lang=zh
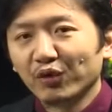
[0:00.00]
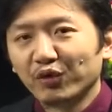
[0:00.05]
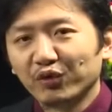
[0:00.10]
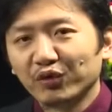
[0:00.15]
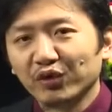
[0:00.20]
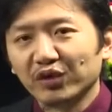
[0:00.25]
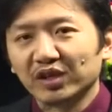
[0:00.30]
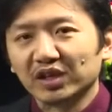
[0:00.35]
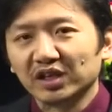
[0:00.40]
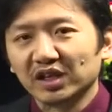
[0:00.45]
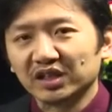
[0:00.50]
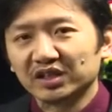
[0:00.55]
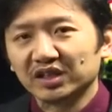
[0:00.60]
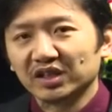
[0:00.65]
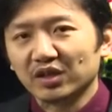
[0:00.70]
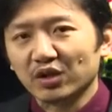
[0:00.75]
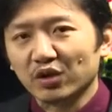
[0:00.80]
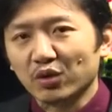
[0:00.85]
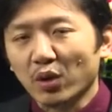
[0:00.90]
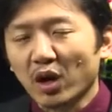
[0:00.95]
符合这
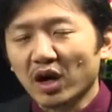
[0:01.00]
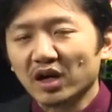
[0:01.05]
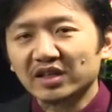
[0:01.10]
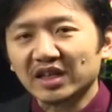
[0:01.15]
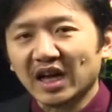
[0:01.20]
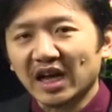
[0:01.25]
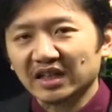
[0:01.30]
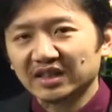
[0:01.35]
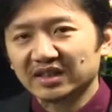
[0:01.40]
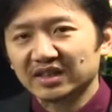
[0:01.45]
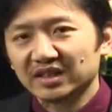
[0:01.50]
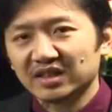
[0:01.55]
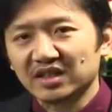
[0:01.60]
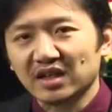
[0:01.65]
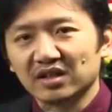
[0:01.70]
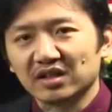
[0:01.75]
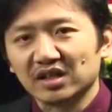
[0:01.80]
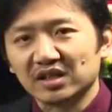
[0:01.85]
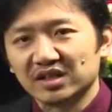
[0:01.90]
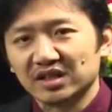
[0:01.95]
个皇家思
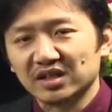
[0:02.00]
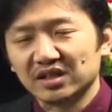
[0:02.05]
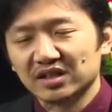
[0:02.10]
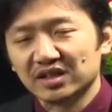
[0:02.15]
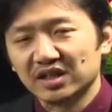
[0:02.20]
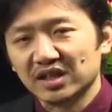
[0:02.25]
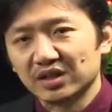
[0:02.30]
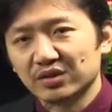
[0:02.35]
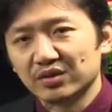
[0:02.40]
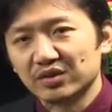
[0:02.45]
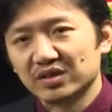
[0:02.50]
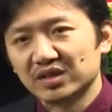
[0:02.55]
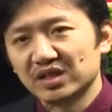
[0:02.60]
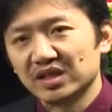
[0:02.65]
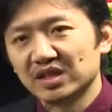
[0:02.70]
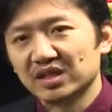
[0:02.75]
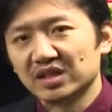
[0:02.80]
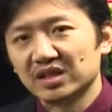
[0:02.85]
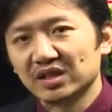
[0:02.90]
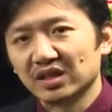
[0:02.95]
想的精神去
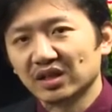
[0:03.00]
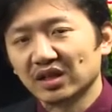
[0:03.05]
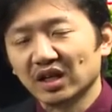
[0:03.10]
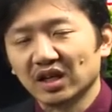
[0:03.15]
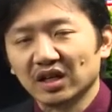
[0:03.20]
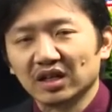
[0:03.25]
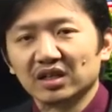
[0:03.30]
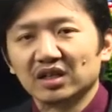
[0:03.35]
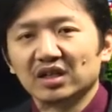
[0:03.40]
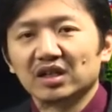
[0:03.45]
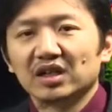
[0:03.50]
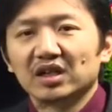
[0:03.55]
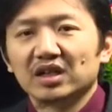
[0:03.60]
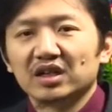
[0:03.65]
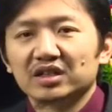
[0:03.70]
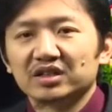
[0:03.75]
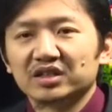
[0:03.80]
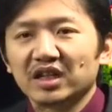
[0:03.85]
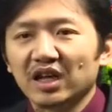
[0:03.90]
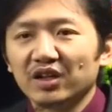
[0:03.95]
进行了
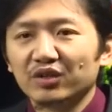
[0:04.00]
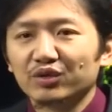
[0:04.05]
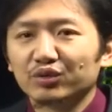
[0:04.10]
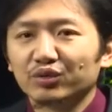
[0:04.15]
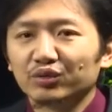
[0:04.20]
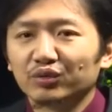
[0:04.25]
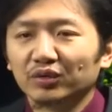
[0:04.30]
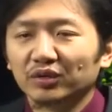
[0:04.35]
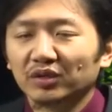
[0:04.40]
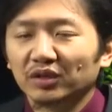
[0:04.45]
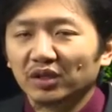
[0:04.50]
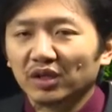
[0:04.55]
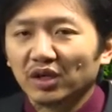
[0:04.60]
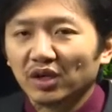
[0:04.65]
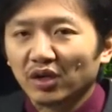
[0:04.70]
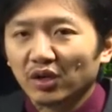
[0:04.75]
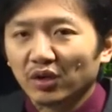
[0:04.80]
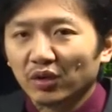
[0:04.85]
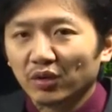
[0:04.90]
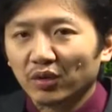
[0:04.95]
删除
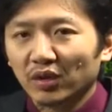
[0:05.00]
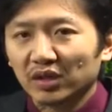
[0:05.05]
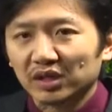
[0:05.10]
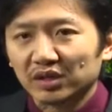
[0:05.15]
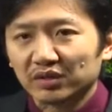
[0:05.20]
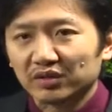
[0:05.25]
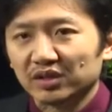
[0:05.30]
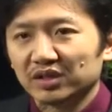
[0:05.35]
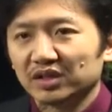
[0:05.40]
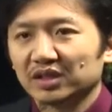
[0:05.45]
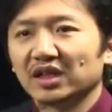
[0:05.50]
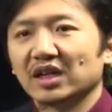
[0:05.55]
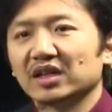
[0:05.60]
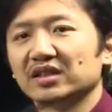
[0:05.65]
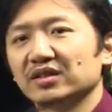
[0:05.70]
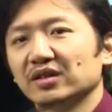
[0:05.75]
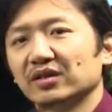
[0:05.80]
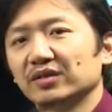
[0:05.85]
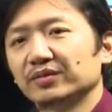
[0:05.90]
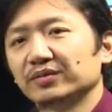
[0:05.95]
或者说是改
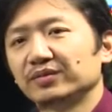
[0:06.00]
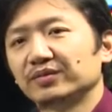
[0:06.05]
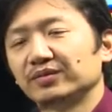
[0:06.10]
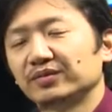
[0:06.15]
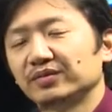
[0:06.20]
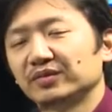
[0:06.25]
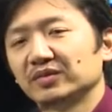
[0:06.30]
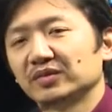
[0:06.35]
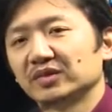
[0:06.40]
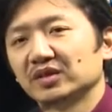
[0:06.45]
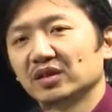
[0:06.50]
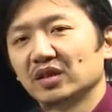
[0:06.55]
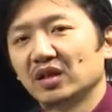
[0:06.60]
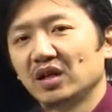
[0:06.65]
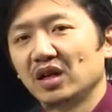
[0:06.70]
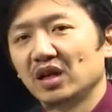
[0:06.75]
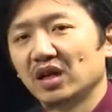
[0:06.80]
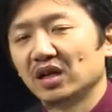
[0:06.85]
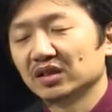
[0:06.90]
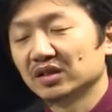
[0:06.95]
造，
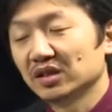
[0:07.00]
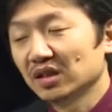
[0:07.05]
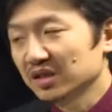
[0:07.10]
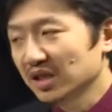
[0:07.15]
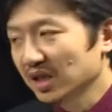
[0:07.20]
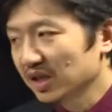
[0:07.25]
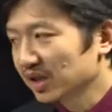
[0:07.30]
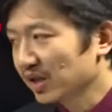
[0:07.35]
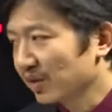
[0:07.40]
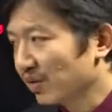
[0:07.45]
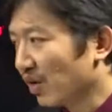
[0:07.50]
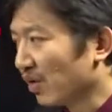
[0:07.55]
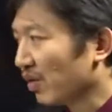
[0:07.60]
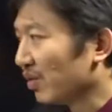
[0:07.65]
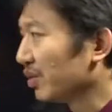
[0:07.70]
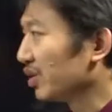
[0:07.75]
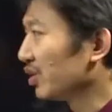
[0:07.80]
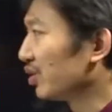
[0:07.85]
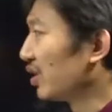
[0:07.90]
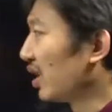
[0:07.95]
啊，像这个地方我
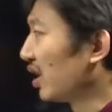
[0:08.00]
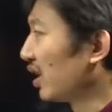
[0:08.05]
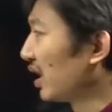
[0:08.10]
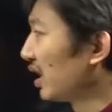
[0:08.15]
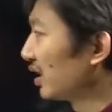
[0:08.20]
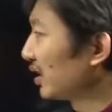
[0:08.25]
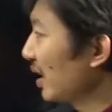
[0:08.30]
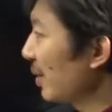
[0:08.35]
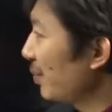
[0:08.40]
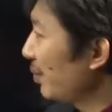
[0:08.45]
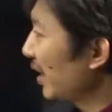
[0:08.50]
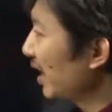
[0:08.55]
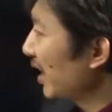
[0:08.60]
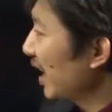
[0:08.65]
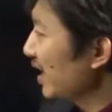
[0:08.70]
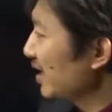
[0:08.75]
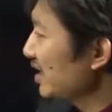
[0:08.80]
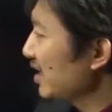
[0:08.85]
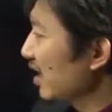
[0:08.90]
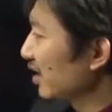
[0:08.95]
们就讲了，它本
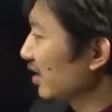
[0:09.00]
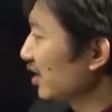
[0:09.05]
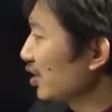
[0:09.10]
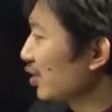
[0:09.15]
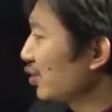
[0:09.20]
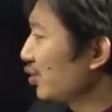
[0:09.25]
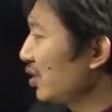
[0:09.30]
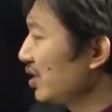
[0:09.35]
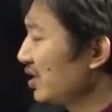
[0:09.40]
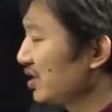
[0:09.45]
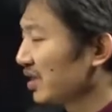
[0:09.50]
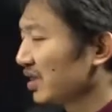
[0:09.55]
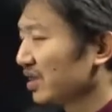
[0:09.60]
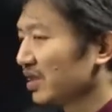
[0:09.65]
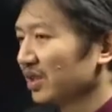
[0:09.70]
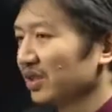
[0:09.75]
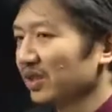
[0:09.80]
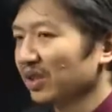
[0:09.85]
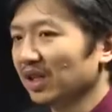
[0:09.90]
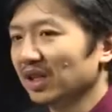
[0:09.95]
来讲的是君子
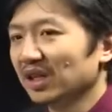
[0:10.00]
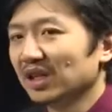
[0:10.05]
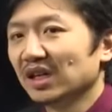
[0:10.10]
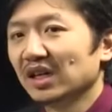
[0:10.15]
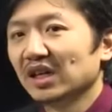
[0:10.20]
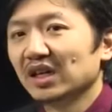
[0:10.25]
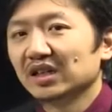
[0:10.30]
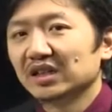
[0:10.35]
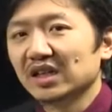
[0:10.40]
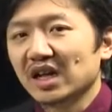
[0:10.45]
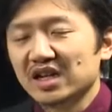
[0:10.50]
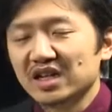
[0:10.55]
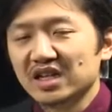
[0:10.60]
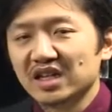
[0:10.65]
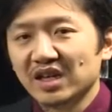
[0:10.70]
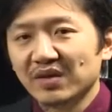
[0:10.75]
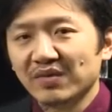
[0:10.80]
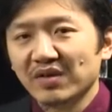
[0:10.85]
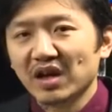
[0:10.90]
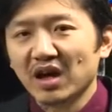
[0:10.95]
之德，但是
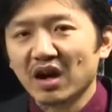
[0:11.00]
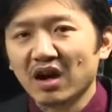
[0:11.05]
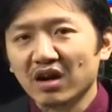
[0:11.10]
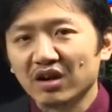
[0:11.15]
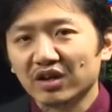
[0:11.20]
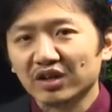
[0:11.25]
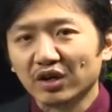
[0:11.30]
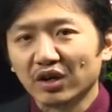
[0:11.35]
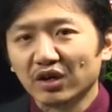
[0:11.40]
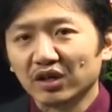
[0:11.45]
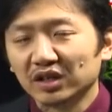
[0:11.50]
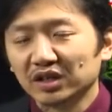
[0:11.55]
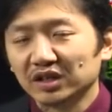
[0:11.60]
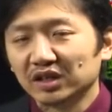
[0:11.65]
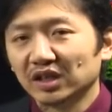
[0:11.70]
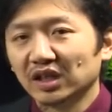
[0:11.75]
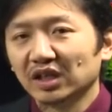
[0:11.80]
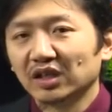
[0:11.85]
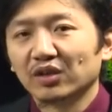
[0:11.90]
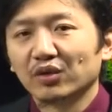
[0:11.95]
因为二爻
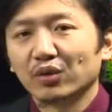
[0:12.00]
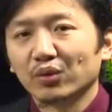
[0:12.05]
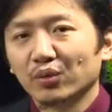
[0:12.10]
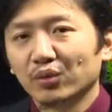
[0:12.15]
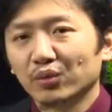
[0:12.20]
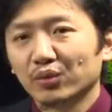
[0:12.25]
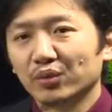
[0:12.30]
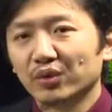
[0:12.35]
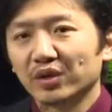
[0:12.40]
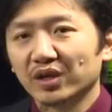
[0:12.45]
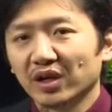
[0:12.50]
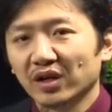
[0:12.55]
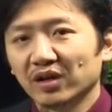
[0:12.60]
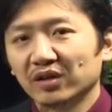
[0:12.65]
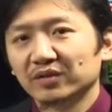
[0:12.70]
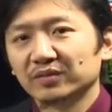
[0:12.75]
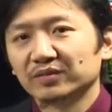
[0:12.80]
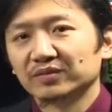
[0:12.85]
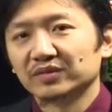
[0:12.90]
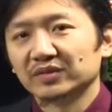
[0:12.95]
和五
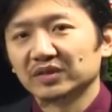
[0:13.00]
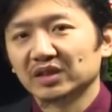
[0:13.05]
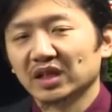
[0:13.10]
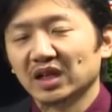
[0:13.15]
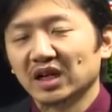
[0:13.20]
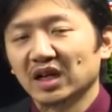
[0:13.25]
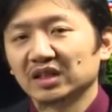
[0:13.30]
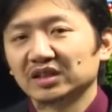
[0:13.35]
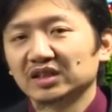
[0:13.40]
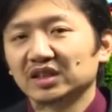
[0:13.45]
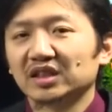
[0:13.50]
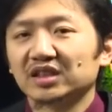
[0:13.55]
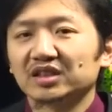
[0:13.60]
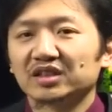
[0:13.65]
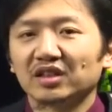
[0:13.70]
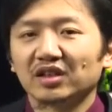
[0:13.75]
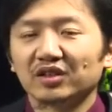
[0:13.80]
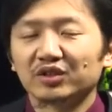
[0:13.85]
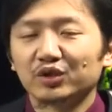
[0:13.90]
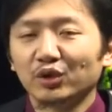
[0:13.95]
爻啊，大家知
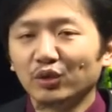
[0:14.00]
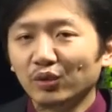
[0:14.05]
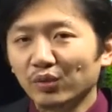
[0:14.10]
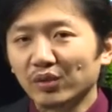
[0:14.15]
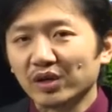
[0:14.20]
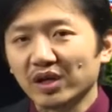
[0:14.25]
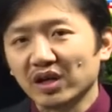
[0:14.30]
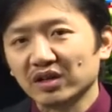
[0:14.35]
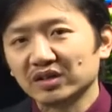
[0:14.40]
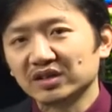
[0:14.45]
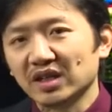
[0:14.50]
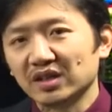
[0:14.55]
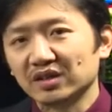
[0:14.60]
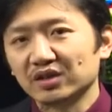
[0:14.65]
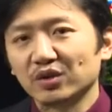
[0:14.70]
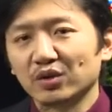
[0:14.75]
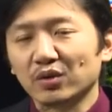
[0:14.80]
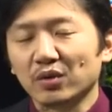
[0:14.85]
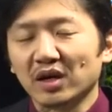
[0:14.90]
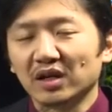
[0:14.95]
道九五爻象
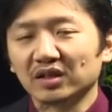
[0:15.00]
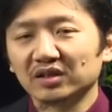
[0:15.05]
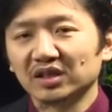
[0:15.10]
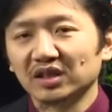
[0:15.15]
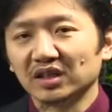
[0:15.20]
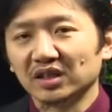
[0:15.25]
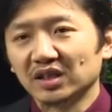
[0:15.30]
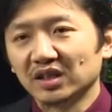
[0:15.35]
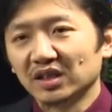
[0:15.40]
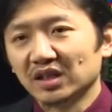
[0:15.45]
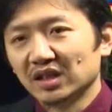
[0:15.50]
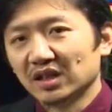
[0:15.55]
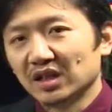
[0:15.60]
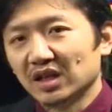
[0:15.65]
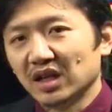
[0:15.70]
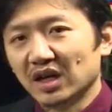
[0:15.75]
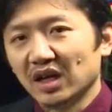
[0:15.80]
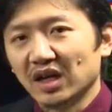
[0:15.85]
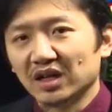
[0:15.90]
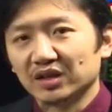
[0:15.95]
征皇帝
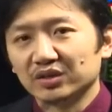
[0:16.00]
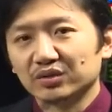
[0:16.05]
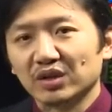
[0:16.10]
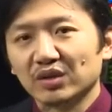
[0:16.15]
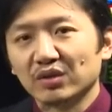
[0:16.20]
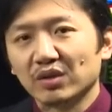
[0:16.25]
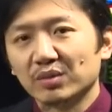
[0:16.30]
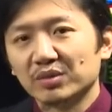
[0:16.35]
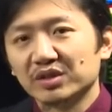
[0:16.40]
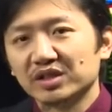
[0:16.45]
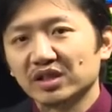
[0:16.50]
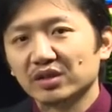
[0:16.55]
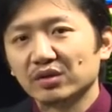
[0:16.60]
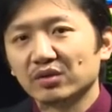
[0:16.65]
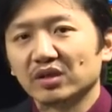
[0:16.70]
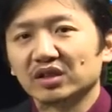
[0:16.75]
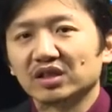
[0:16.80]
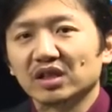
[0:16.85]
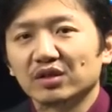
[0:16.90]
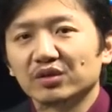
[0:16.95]
啊，所以我们生
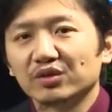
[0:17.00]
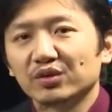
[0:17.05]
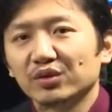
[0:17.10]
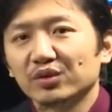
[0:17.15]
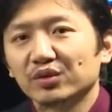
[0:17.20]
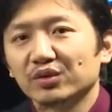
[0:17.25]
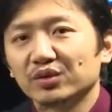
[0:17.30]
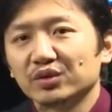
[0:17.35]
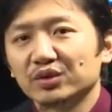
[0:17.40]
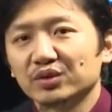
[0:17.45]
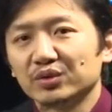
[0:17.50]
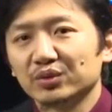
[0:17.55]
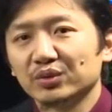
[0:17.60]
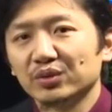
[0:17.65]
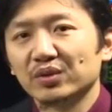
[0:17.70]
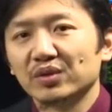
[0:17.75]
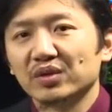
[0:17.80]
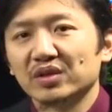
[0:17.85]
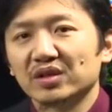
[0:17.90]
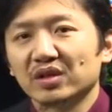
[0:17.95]
活当中有句俗
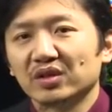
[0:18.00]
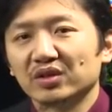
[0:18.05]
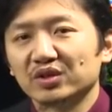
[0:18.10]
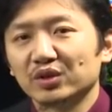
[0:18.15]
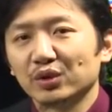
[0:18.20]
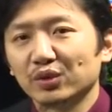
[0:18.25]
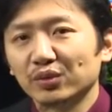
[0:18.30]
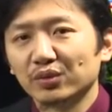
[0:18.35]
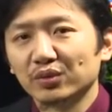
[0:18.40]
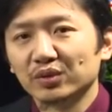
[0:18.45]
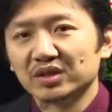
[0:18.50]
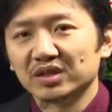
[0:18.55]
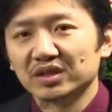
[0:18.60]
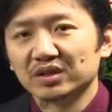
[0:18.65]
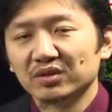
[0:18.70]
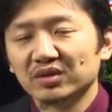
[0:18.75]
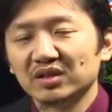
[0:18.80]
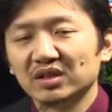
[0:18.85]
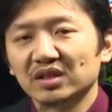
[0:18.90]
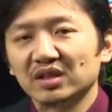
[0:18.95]
语叫“九五之
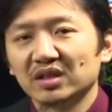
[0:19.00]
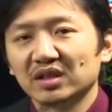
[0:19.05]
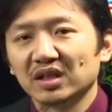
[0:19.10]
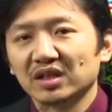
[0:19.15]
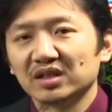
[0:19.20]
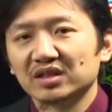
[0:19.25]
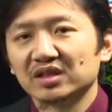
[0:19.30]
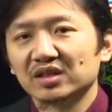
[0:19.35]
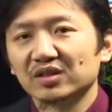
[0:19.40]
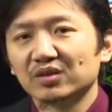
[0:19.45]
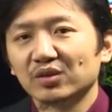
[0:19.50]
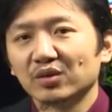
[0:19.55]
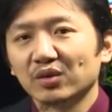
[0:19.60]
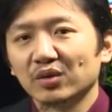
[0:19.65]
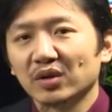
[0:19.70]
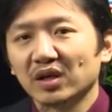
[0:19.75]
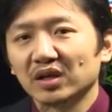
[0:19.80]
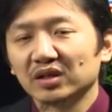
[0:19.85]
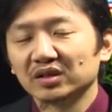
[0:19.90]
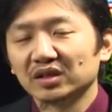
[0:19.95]
尊”来形容
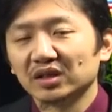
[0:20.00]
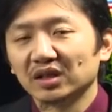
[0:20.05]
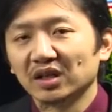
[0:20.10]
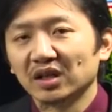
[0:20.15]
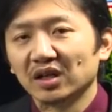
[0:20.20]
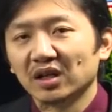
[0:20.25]
皇帝。